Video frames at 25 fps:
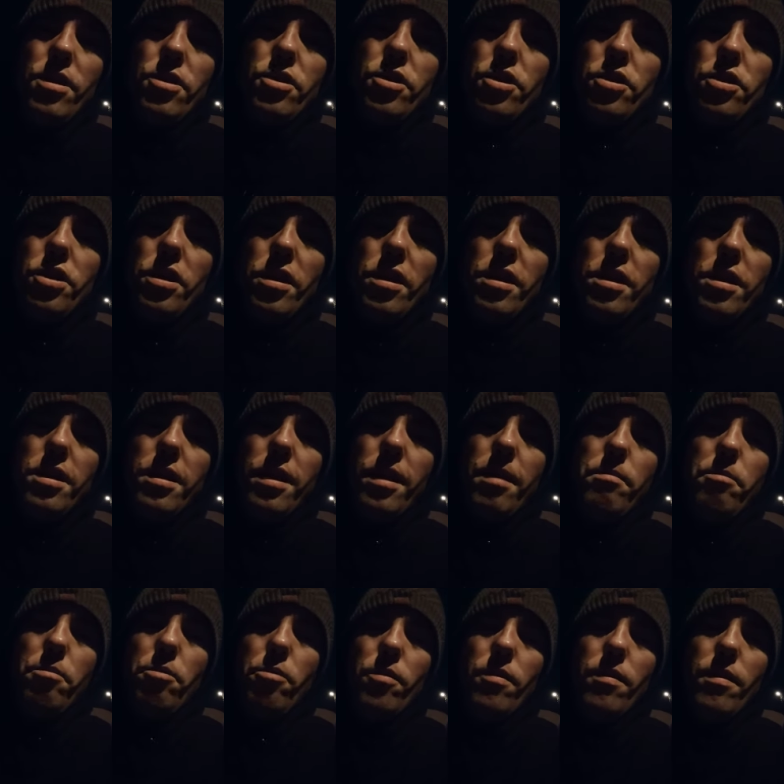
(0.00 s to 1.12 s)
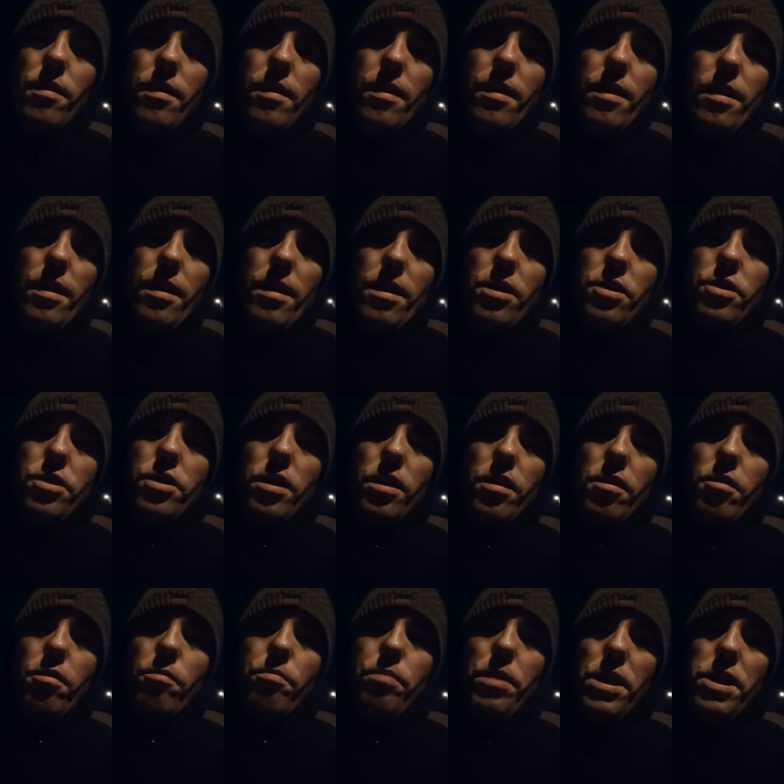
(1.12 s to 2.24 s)
że dzięki temu, że
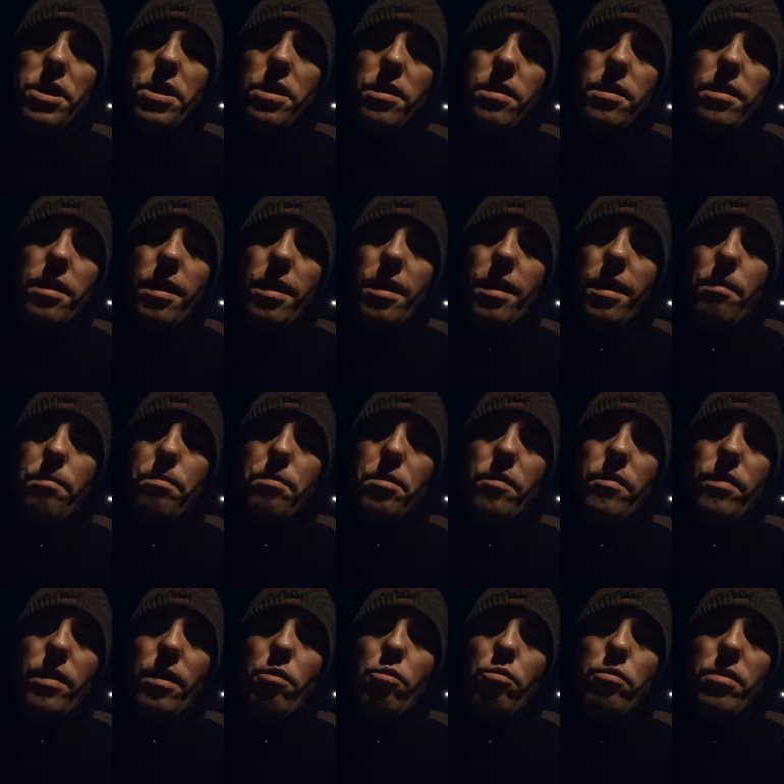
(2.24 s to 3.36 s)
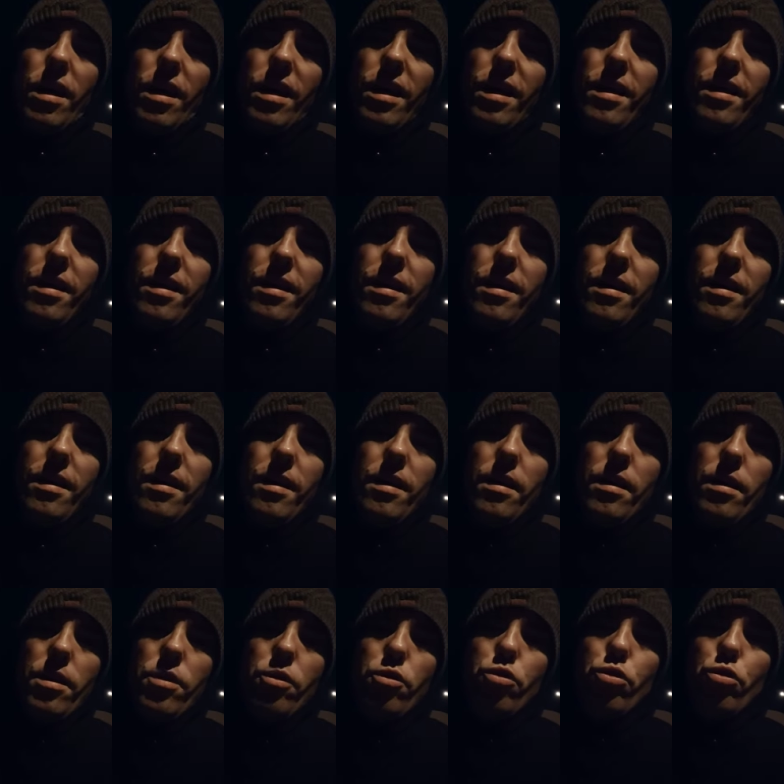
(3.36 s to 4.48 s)
kobiecie na kryptowalutach
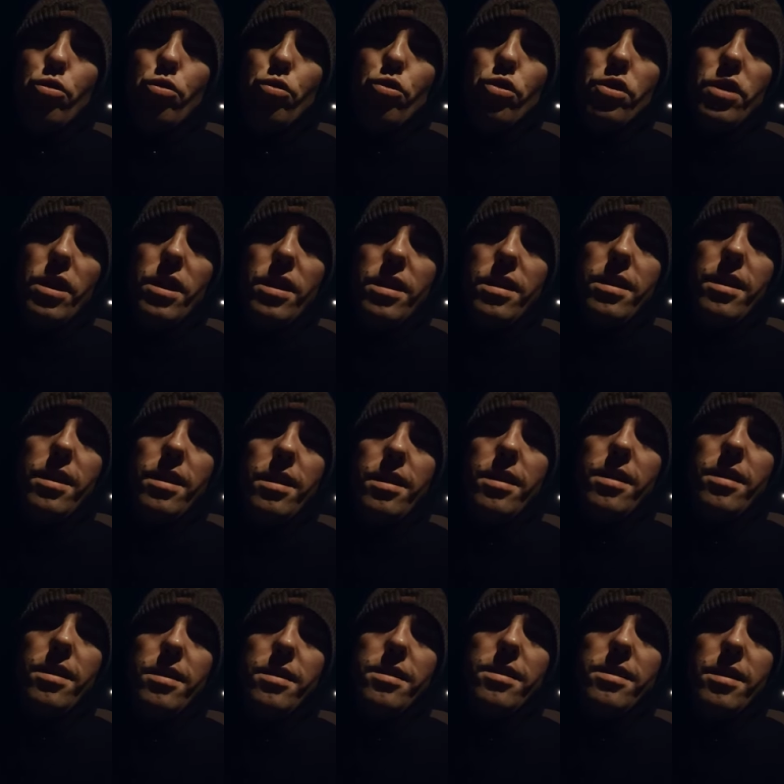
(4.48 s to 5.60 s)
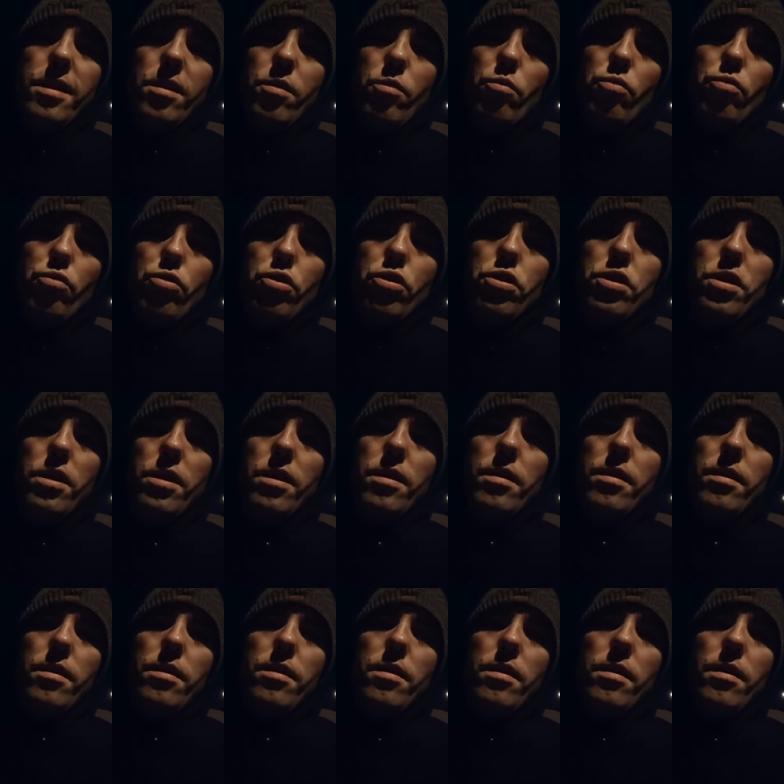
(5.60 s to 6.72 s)
Sztuczna inteligencja uczy
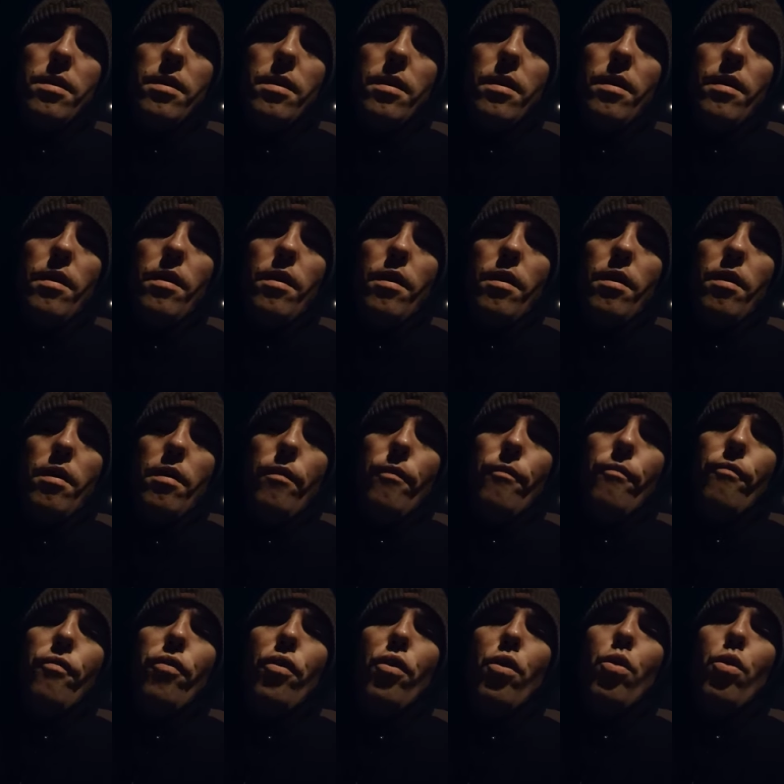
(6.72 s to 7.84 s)
się w